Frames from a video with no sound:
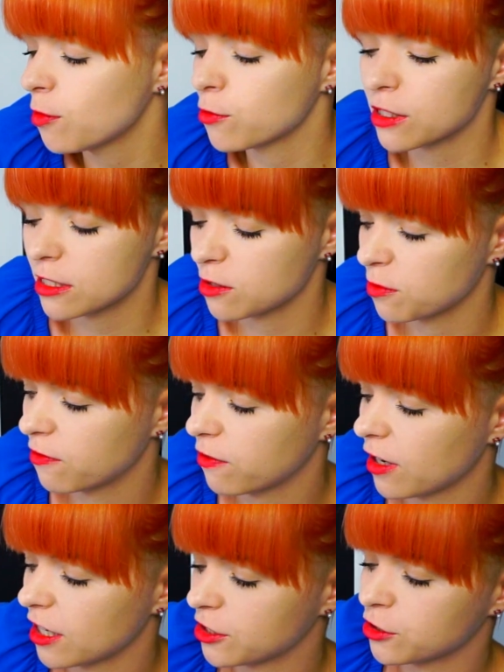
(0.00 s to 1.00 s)
Można sobie
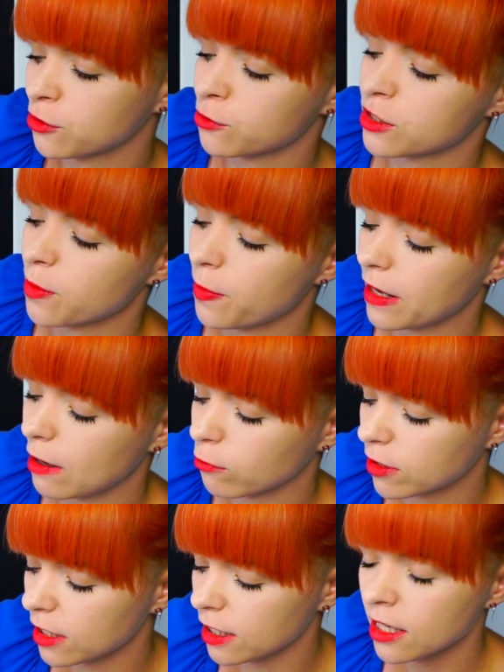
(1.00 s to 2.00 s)
wyhaczyć różne
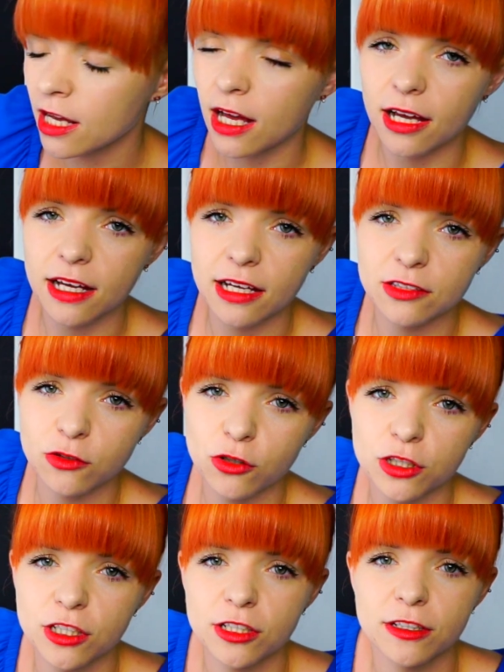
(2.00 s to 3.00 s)
perełki. E, no
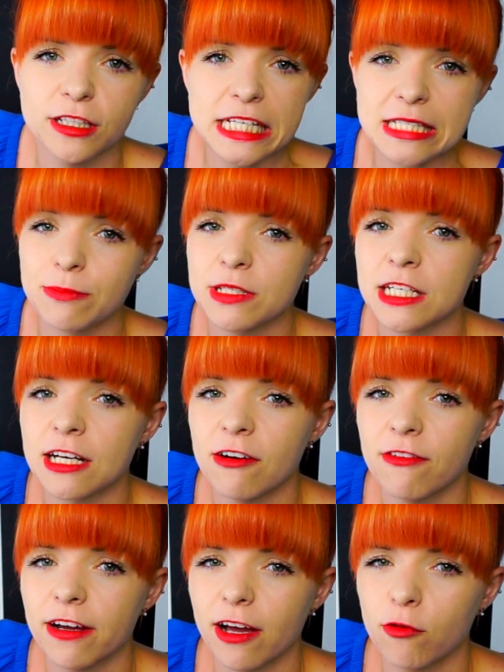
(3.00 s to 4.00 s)
i jestem
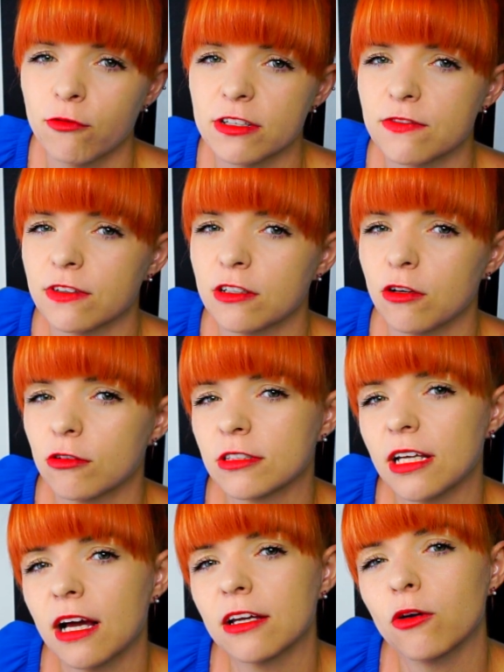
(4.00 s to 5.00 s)
ciekawa, jak u Was
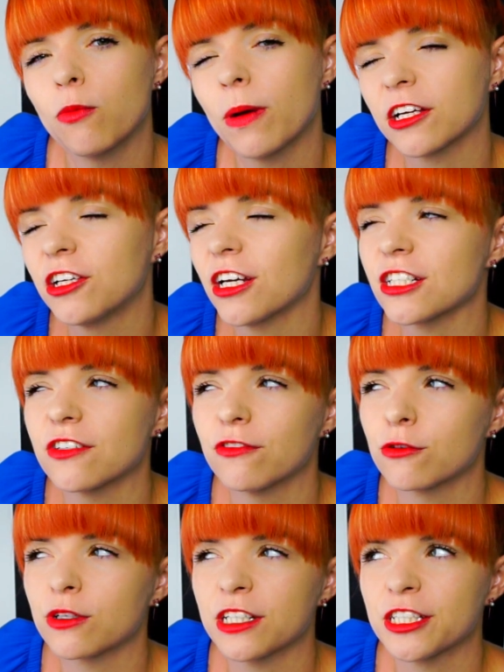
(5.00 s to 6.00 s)
wyglądają makijaże w
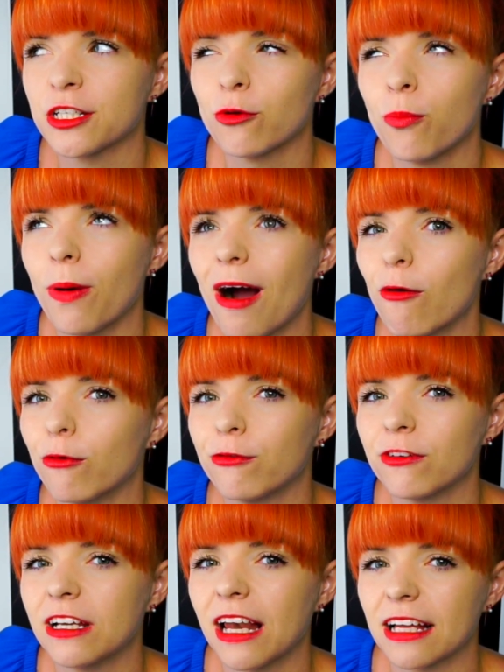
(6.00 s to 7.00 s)
okresie
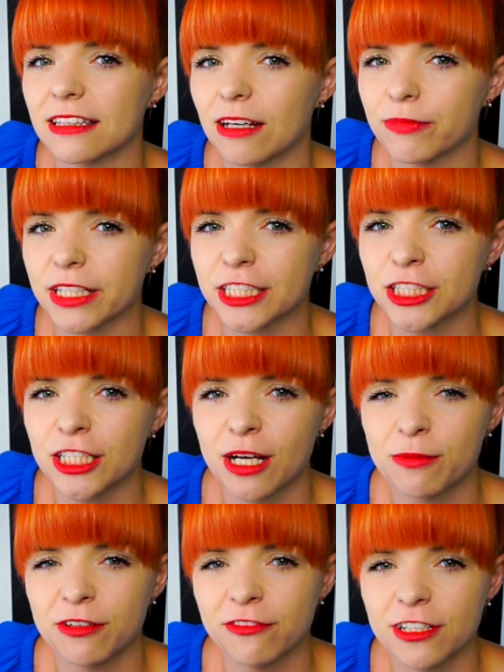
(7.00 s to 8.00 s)
upałów i lata. Także
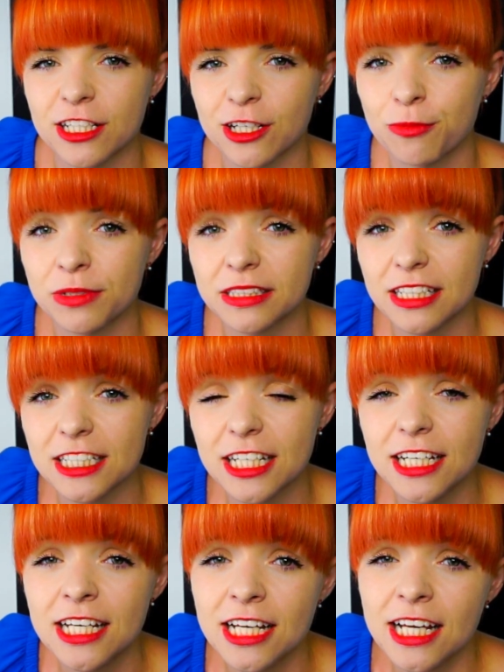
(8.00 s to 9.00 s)
czekam na Wasze komentarze
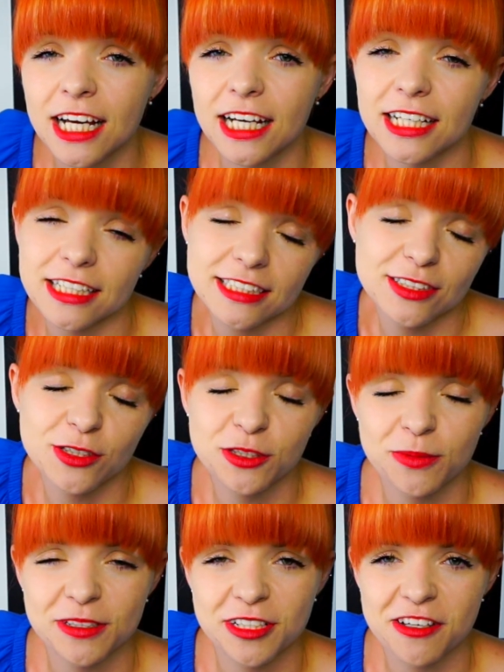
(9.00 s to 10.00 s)
e, i do
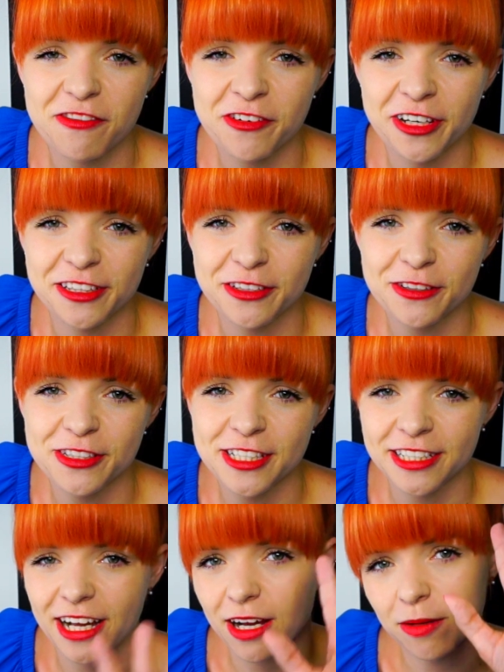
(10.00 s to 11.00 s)
zobaczenia w kolejnych
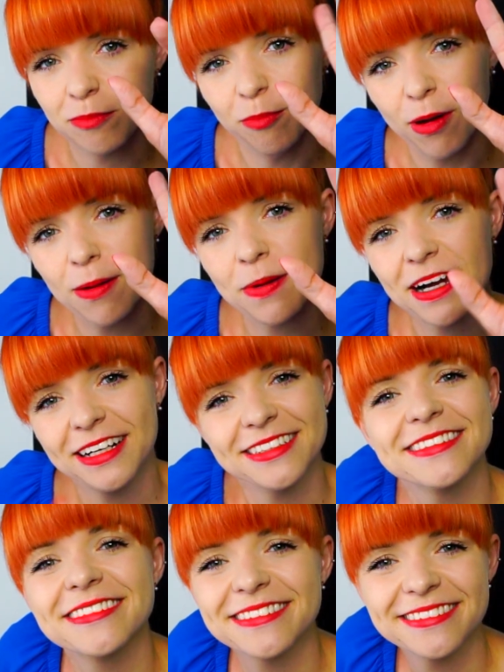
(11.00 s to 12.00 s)
odcinkach. Pa, pa!